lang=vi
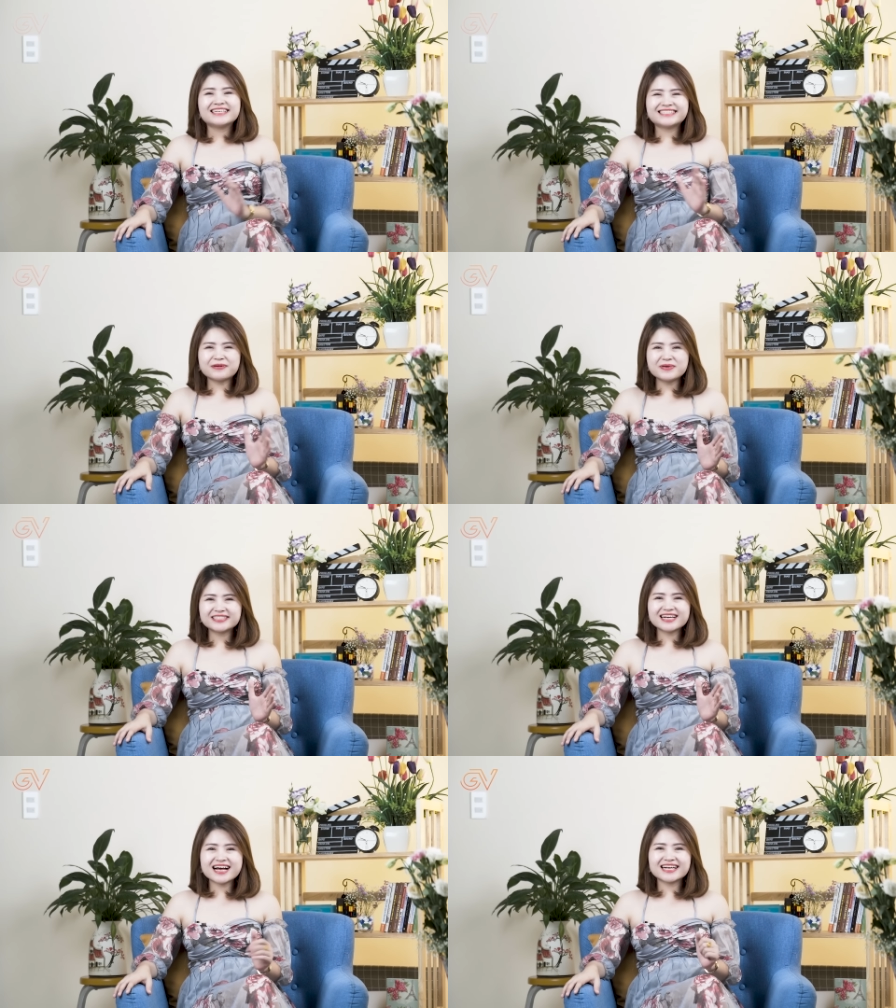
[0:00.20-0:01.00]
Chào mừng
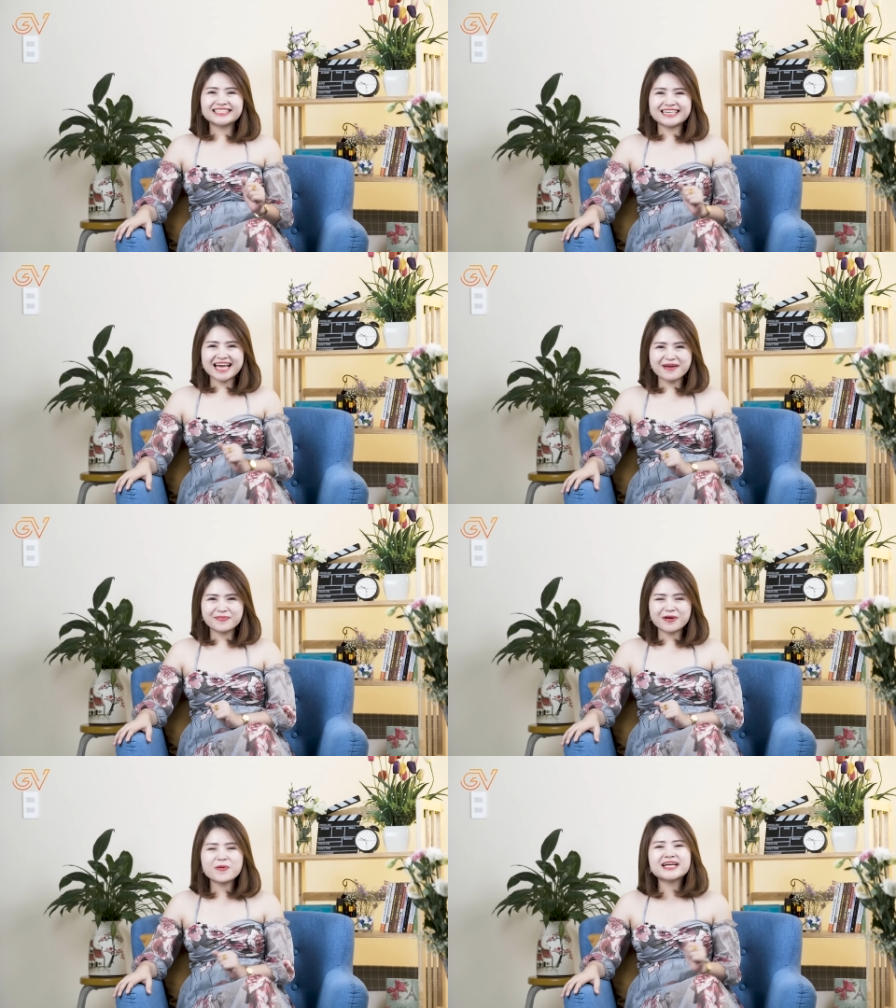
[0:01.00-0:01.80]
tất cả các chị em
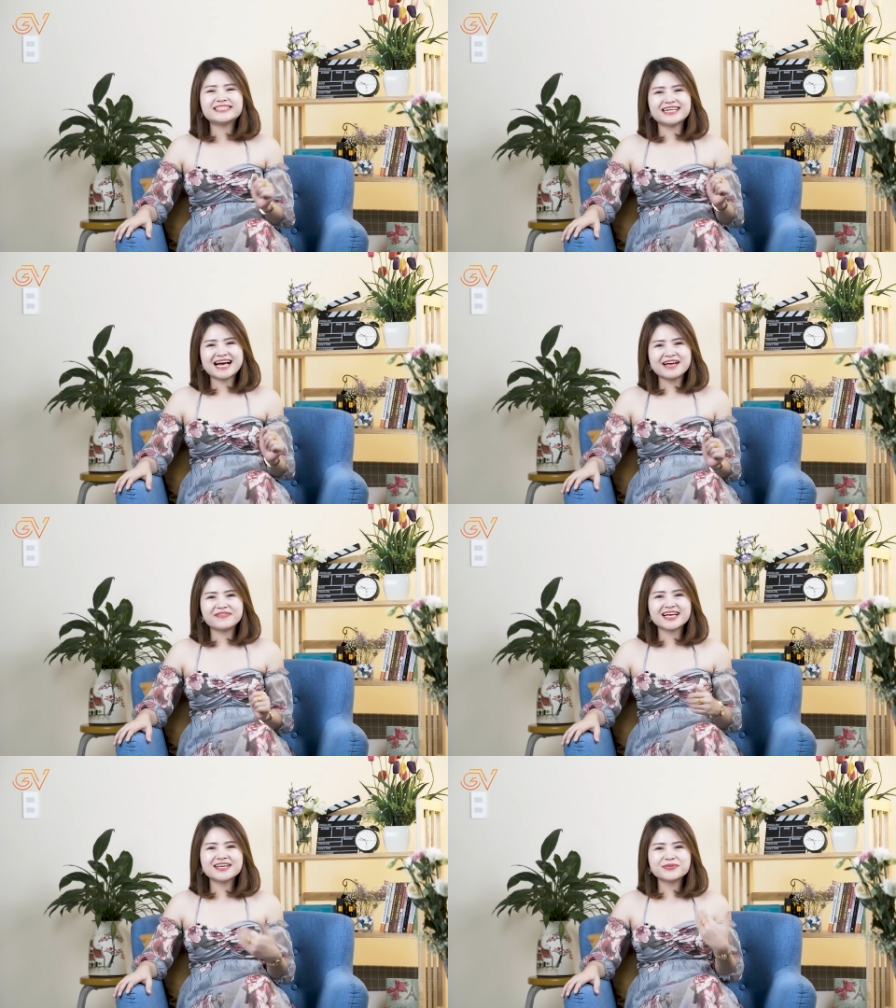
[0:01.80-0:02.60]
đã quay trở lại với
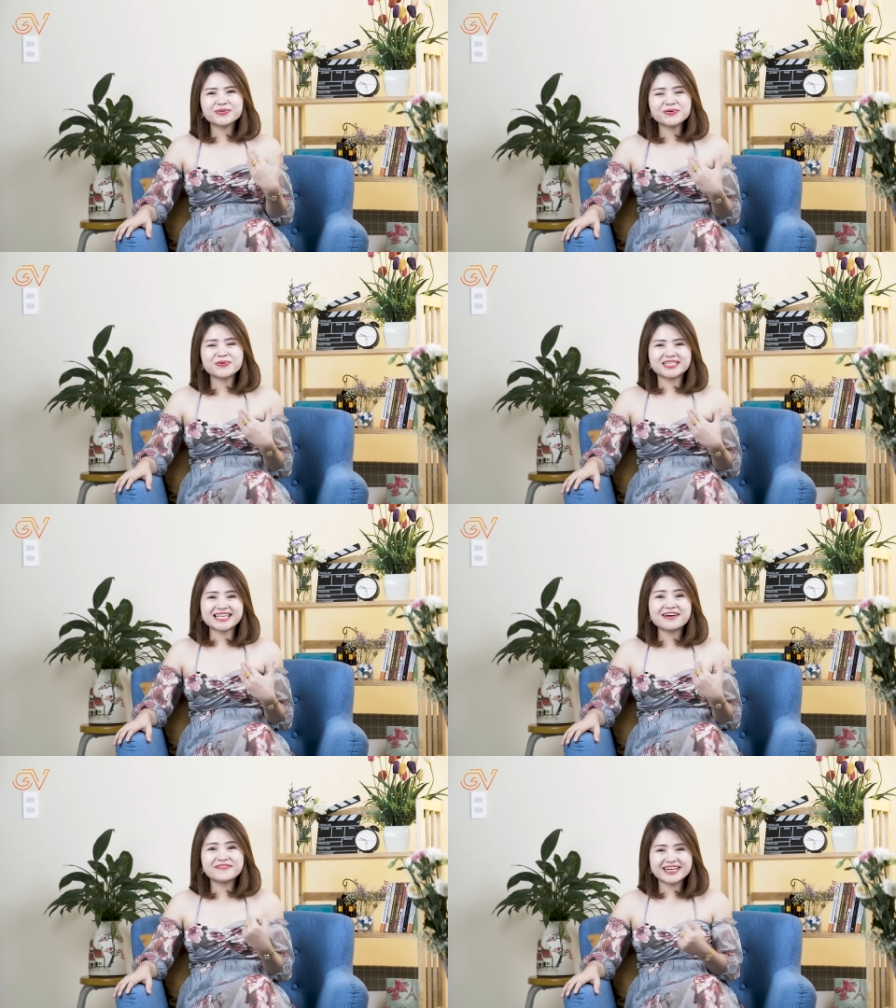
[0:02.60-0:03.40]
kênh youtube của
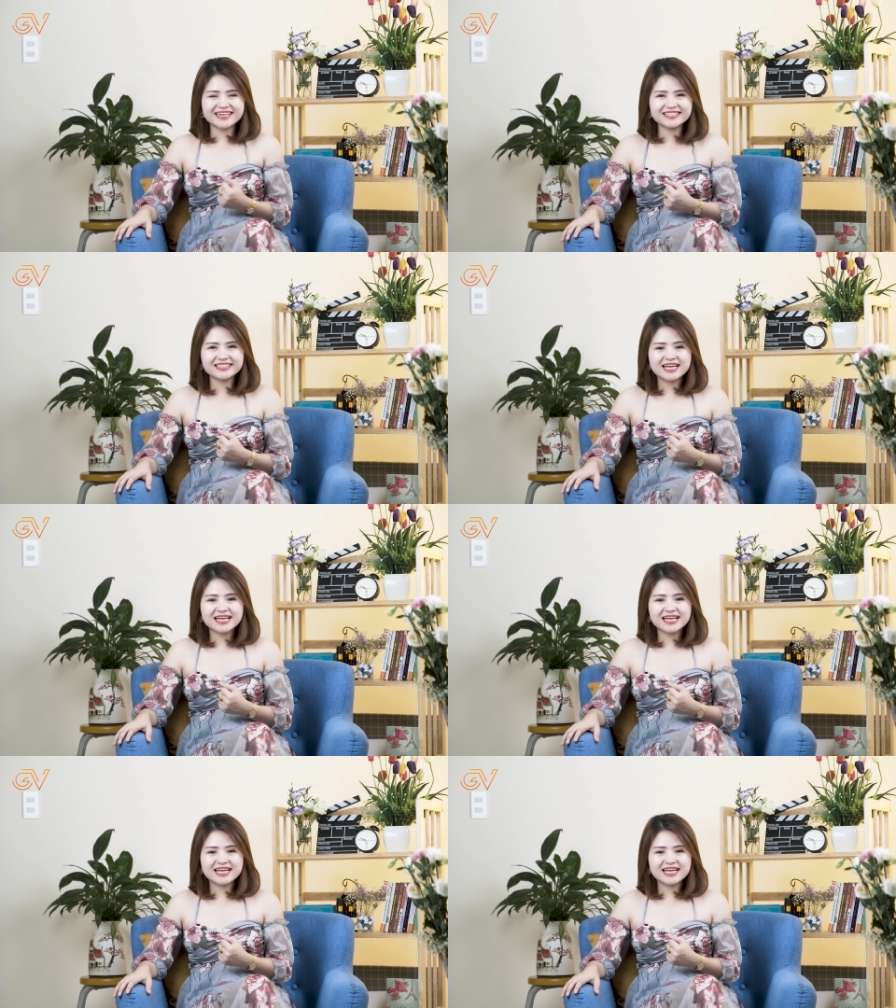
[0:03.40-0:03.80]
Giang Venus